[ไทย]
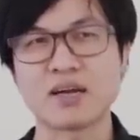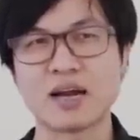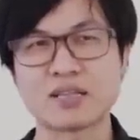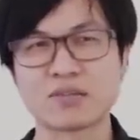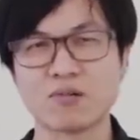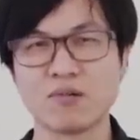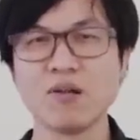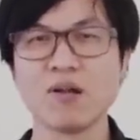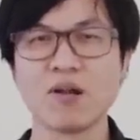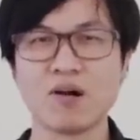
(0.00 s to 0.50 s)
งาน
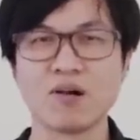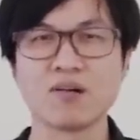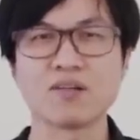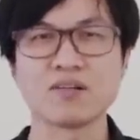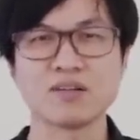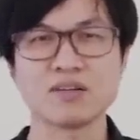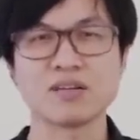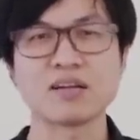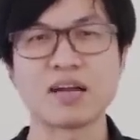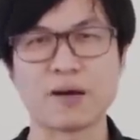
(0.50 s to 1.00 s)
ทดลอง
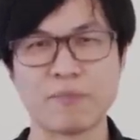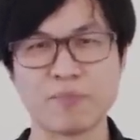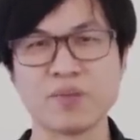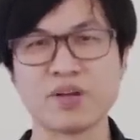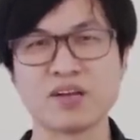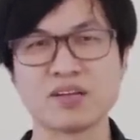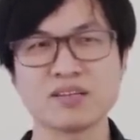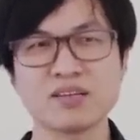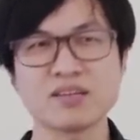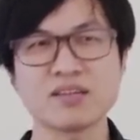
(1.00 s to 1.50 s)
ระดับห
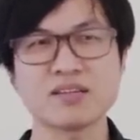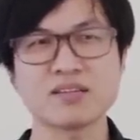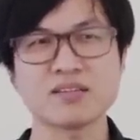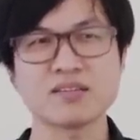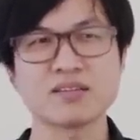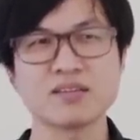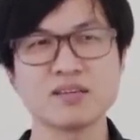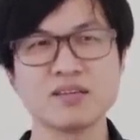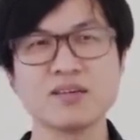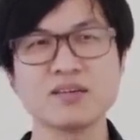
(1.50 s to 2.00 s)
นึ่ง
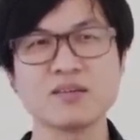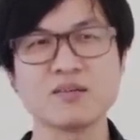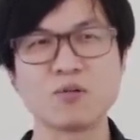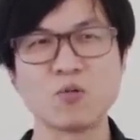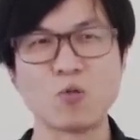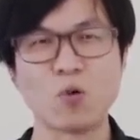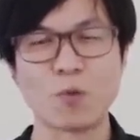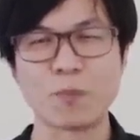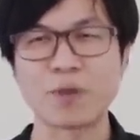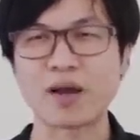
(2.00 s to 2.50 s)
ซึ่ง
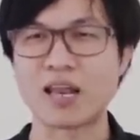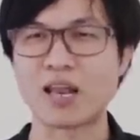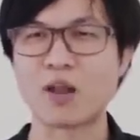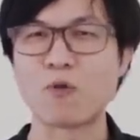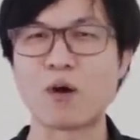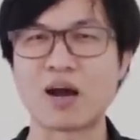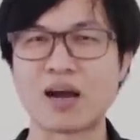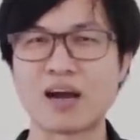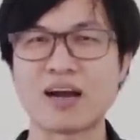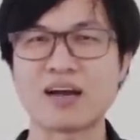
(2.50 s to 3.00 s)
รวมกัน
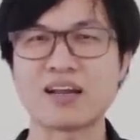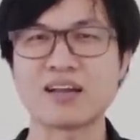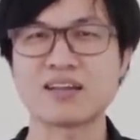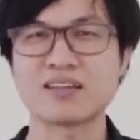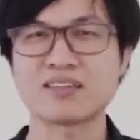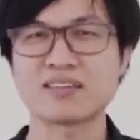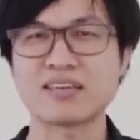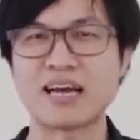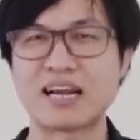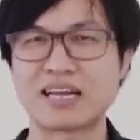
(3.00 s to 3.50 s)
ระหว่างการ
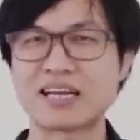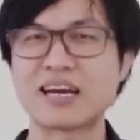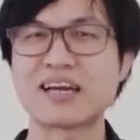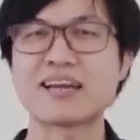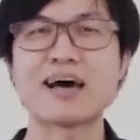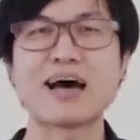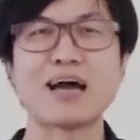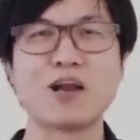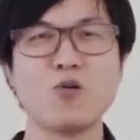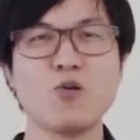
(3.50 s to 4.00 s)
ศาสตร์การ
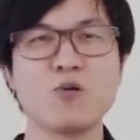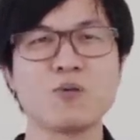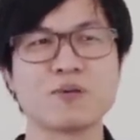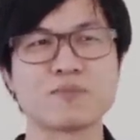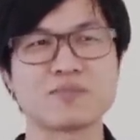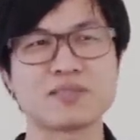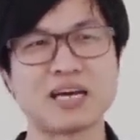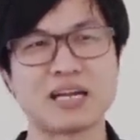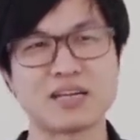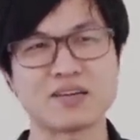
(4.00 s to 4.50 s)
ถ่ายรูปกั
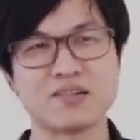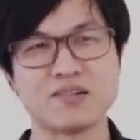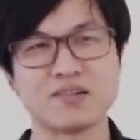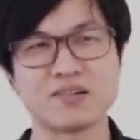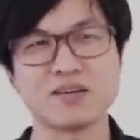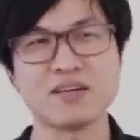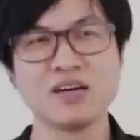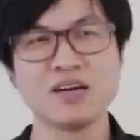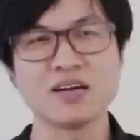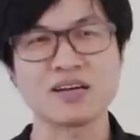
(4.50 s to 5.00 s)
บศาสตร์ของ
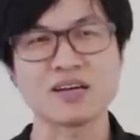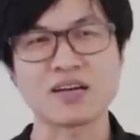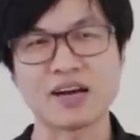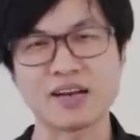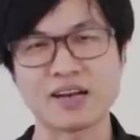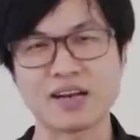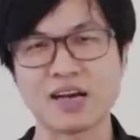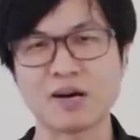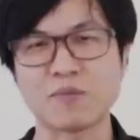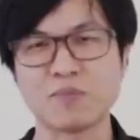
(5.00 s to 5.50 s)
กา
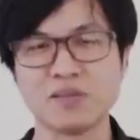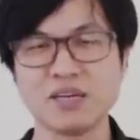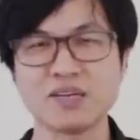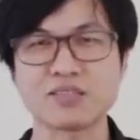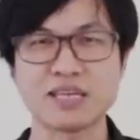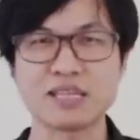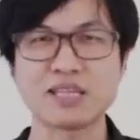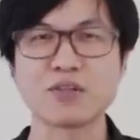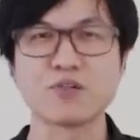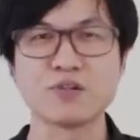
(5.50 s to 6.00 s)
รทำเรื่อง
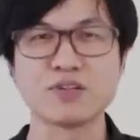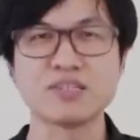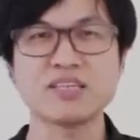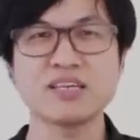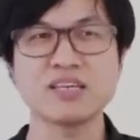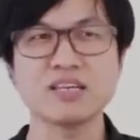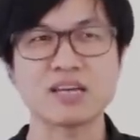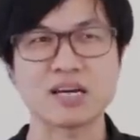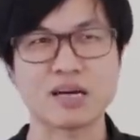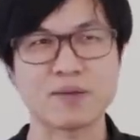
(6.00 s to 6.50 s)
เทคโนโล
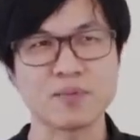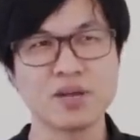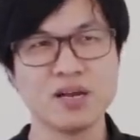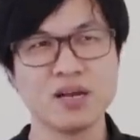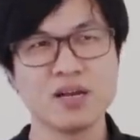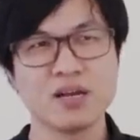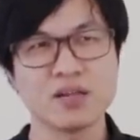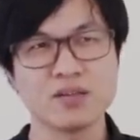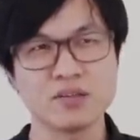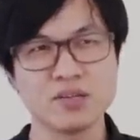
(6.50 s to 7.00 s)
ยีนะครับ
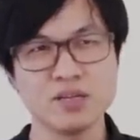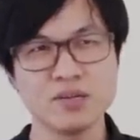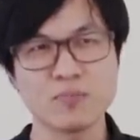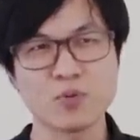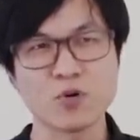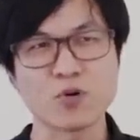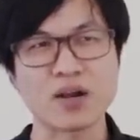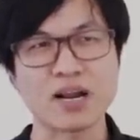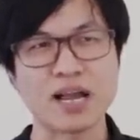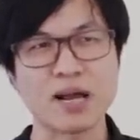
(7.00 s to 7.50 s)
และที่
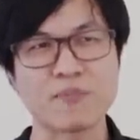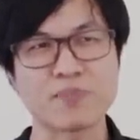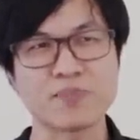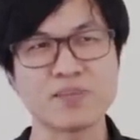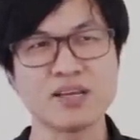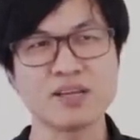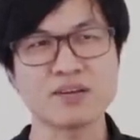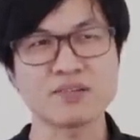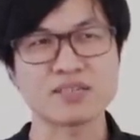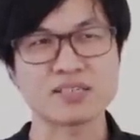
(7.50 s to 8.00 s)
โปรแกรม
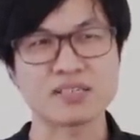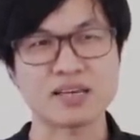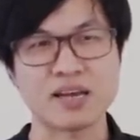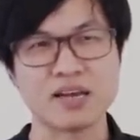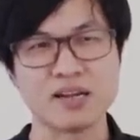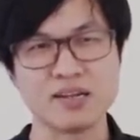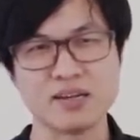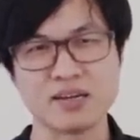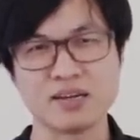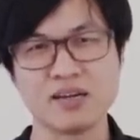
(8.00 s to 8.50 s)
ที่เราจะใช้
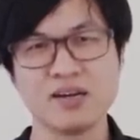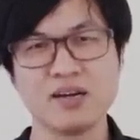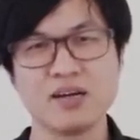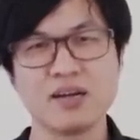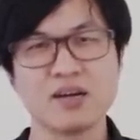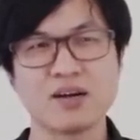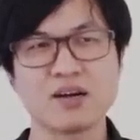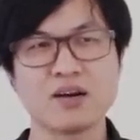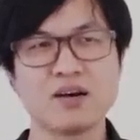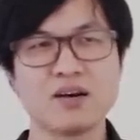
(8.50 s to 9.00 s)
เนี่ย
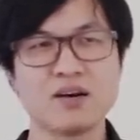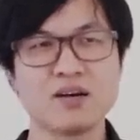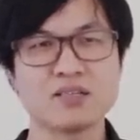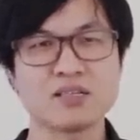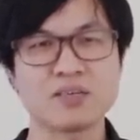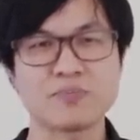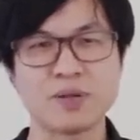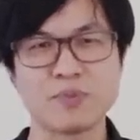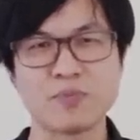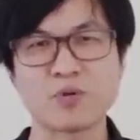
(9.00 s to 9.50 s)
ก็
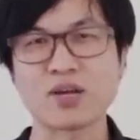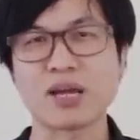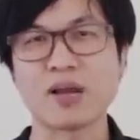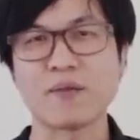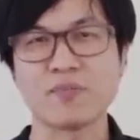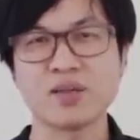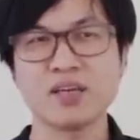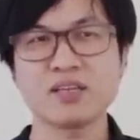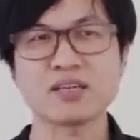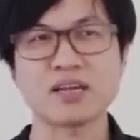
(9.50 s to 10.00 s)
จะเป็นโปรแกร
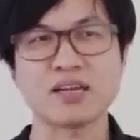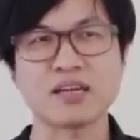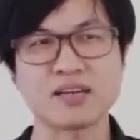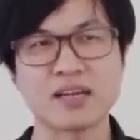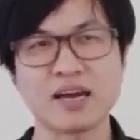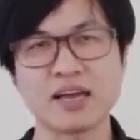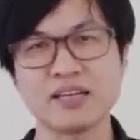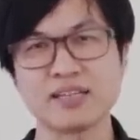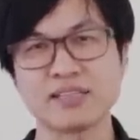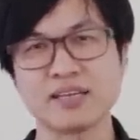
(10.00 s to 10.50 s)
มที่ใช้ทาง
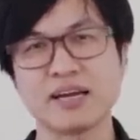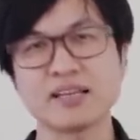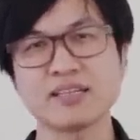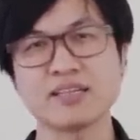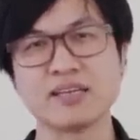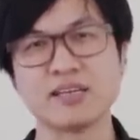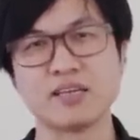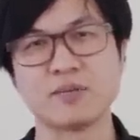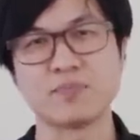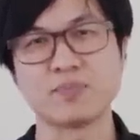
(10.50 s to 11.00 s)
ด้านอินเทอร์แอค
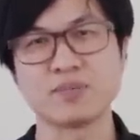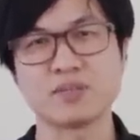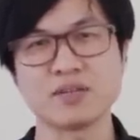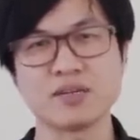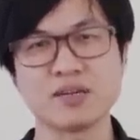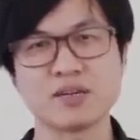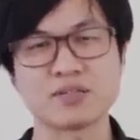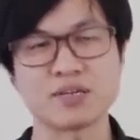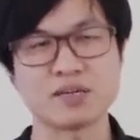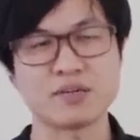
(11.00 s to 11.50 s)
ทีฟซึ่
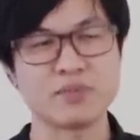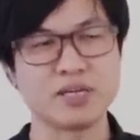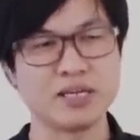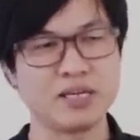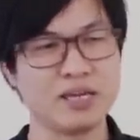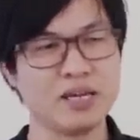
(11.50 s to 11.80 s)
งเราจะมี